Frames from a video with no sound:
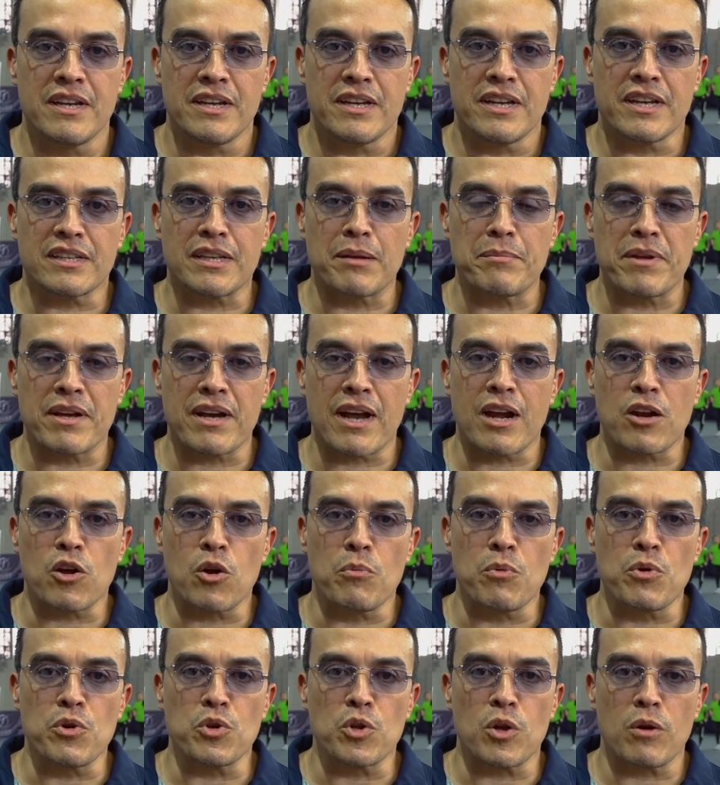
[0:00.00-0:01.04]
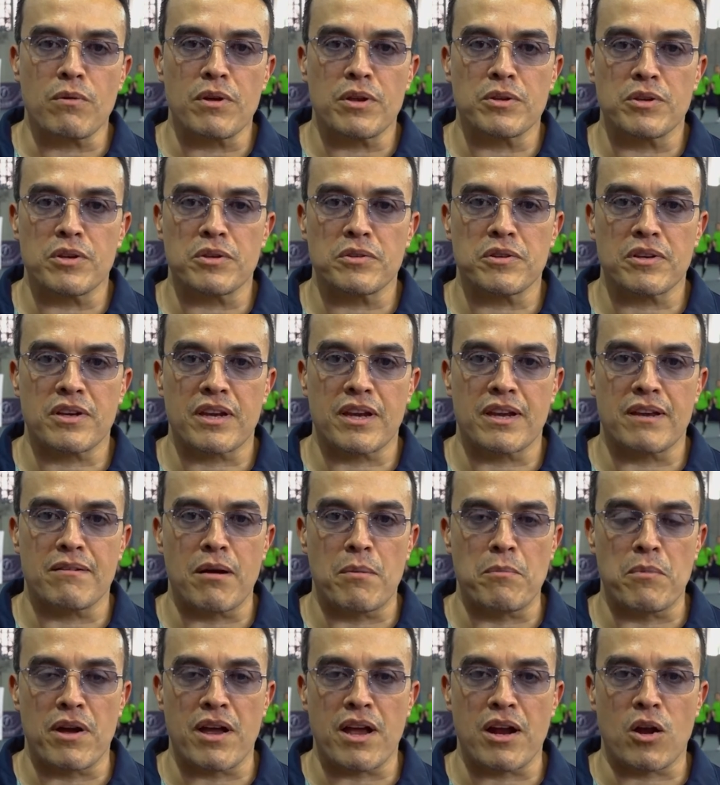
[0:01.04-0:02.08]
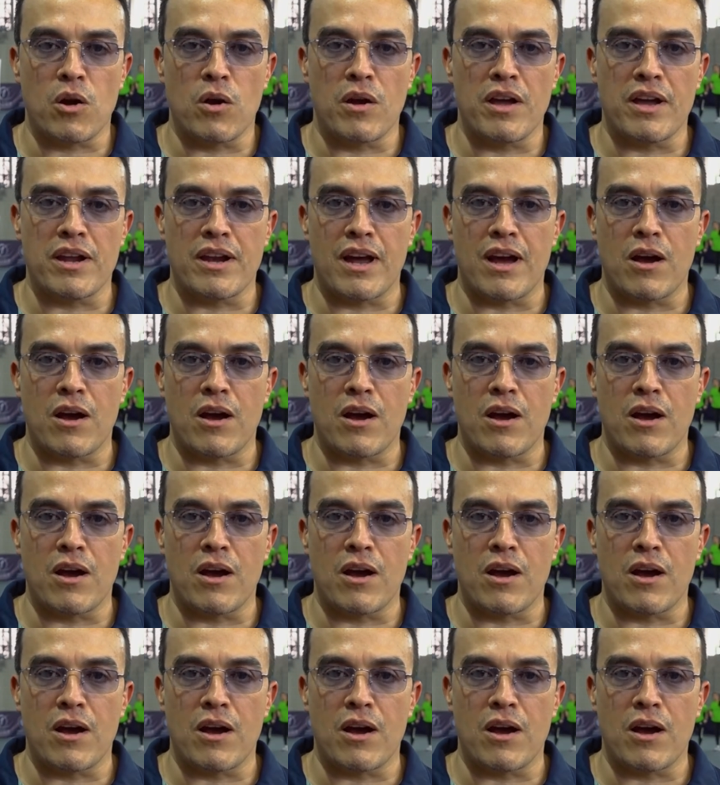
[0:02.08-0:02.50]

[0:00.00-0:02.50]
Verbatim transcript: Y también algo muy novedoso es que vamos a escoger